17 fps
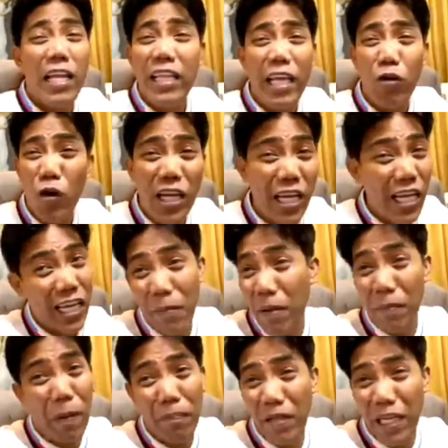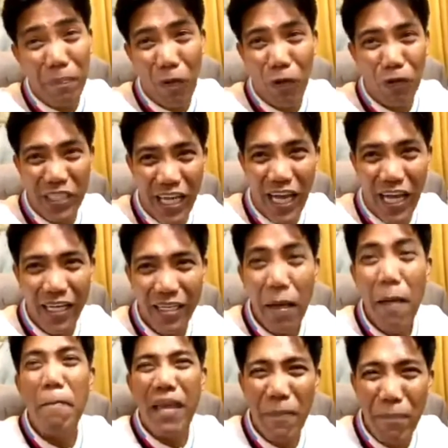Hindi ko hinihingi mag-public apology ka.
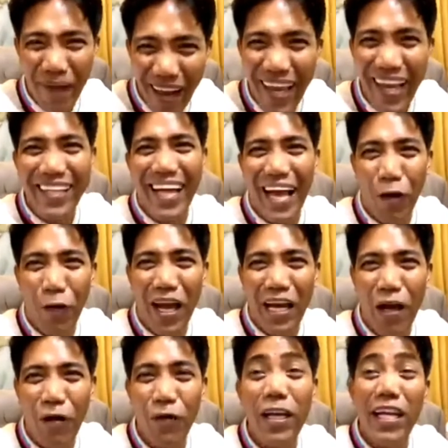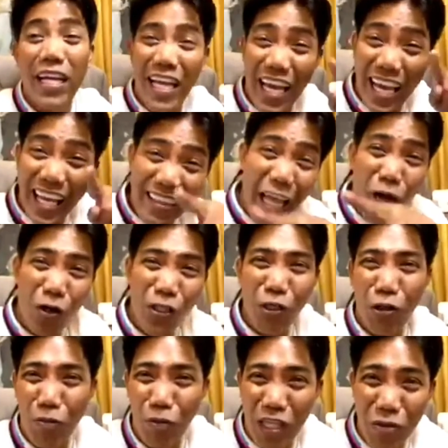Bibirahin kita araw-araw. Hihintayin ko
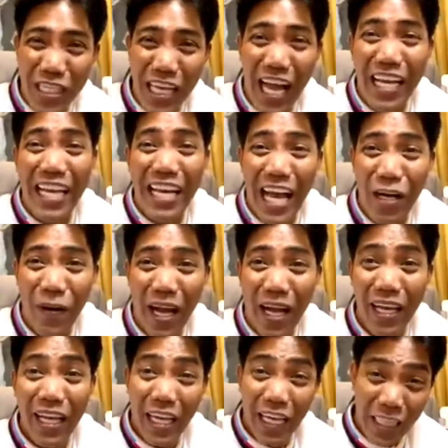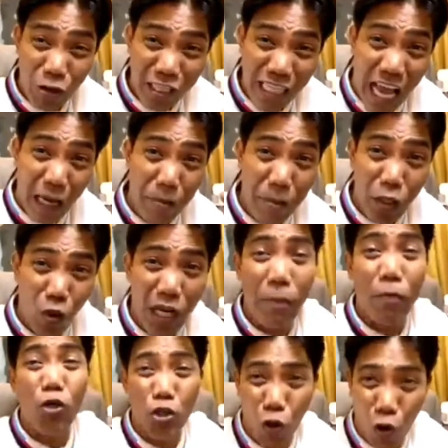sagot mo dito sa aking ginagawa. Dito sa aking
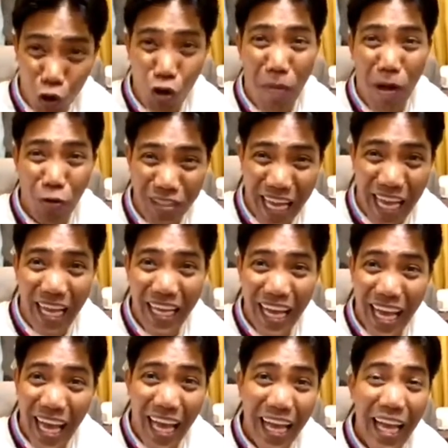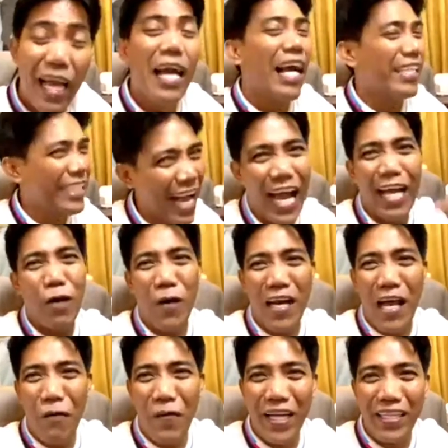video clip, gusto ko sumagot ka. Ha? Kasi
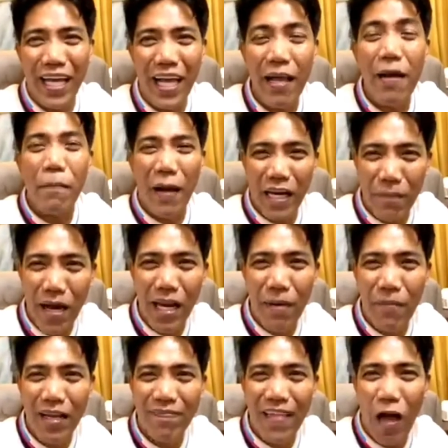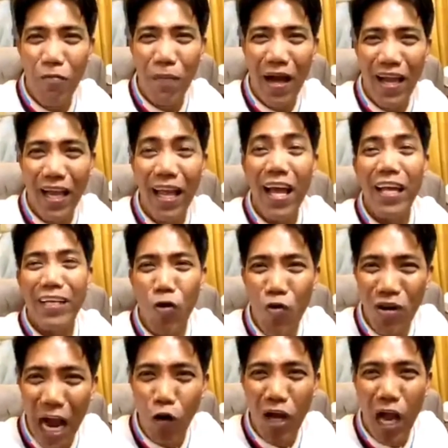araw-arawin kita para malaman ng taong bayan
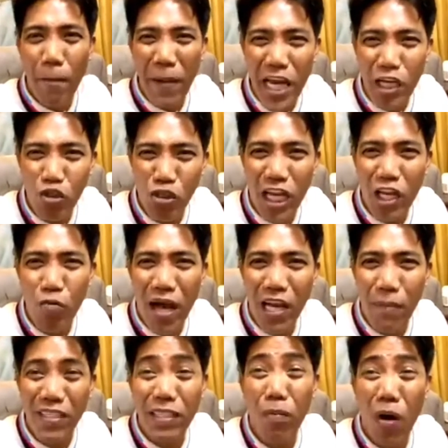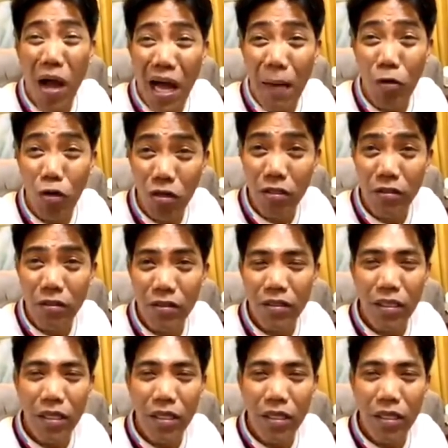kung gaano ka fake news ang lumalabas sa bunganga mo.